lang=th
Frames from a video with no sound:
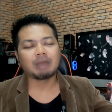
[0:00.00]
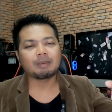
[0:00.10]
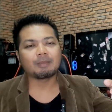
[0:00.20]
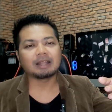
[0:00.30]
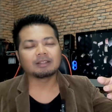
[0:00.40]

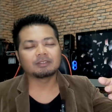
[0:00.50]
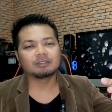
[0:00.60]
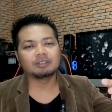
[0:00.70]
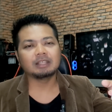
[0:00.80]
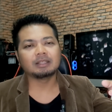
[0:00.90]
มาประมาณ
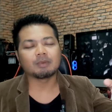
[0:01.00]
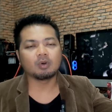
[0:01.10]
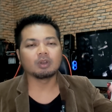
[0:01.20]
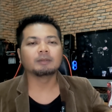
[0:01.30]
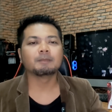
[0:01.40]
ยี่สิบก
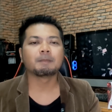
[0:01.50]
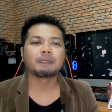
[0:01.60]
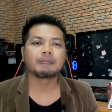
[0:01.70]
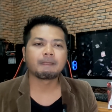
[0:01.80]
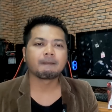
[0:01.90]
ว่าคน
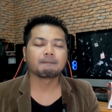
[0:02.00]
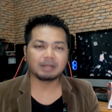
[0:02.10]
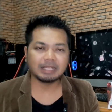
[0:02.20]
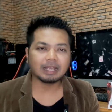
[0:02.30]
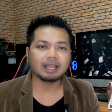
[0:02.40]

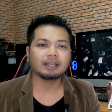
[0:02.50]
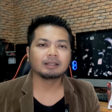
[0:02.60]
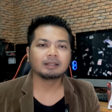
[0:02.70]
เป็นยังไง